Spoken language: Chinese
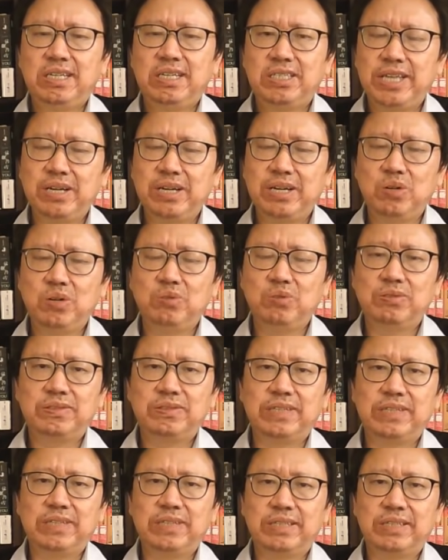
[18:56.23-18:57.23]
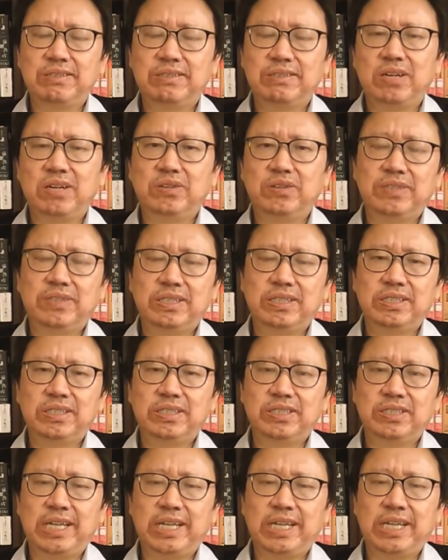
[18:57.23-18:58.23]
监控这个政治老人
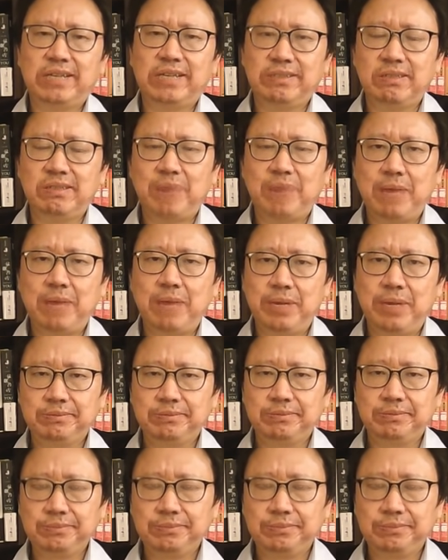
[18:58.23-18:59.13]
和其他政治派别。